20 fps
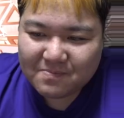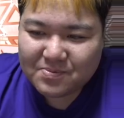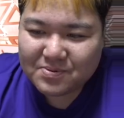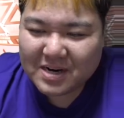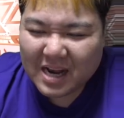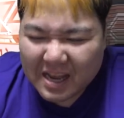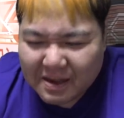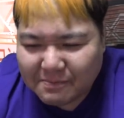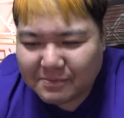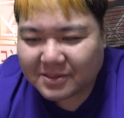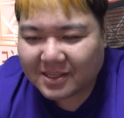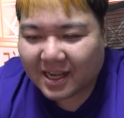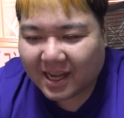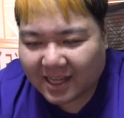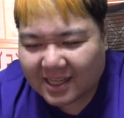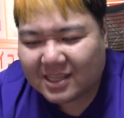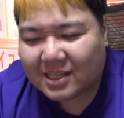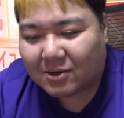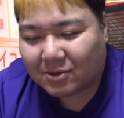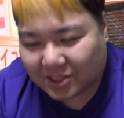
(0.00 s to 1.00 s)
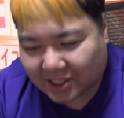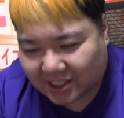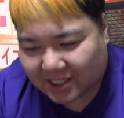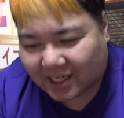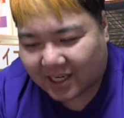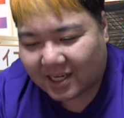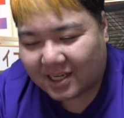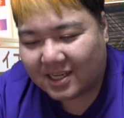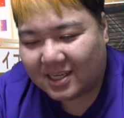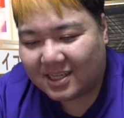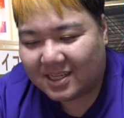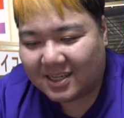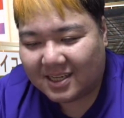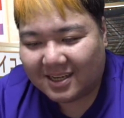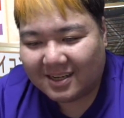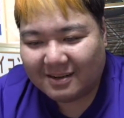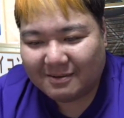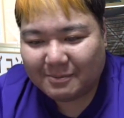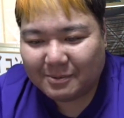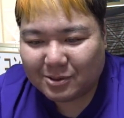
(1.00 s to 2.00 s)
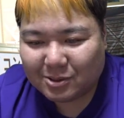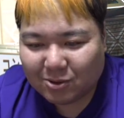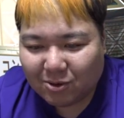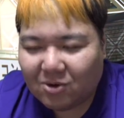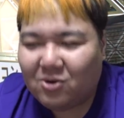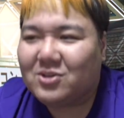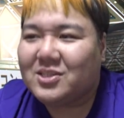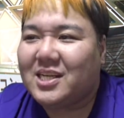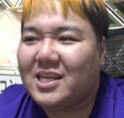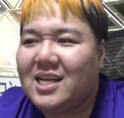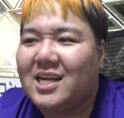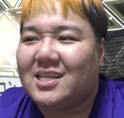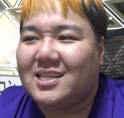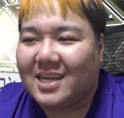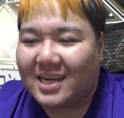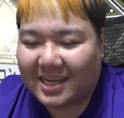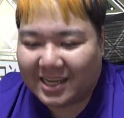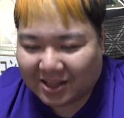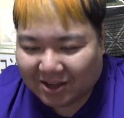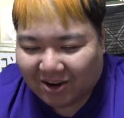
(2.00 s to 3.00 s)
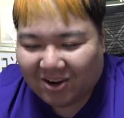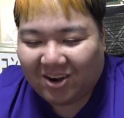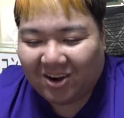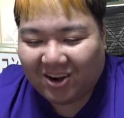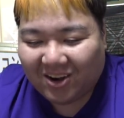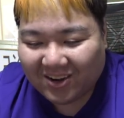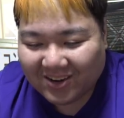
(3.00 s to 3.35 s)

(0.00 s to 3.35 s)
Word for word: プライムであってほしい。もうどうせなんだけど